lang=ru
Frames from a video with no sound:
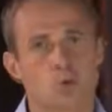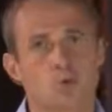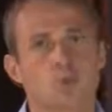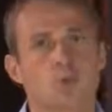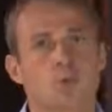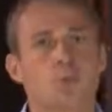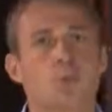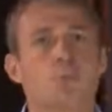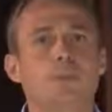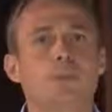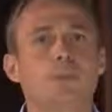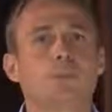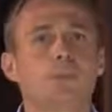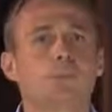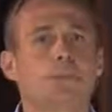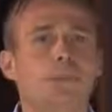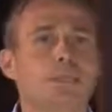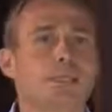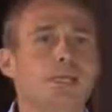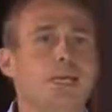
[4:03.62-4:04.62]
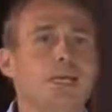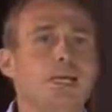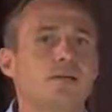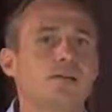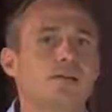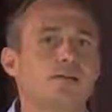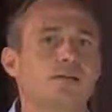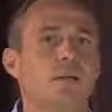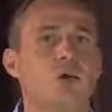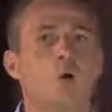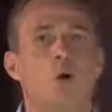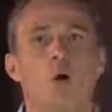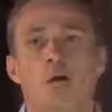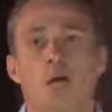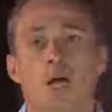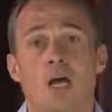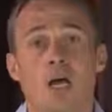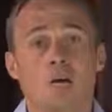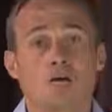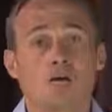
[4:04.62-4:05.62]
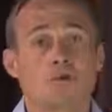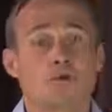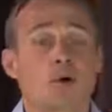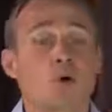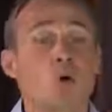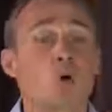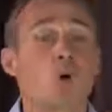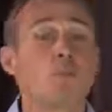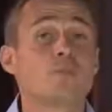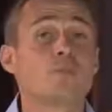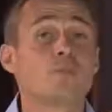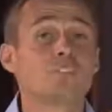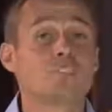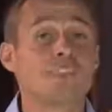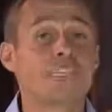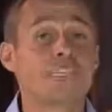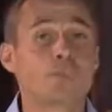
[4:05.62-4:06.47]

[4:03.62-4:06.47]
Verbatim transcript: в своей бизнес-модели, в, свое, в, своем, в своих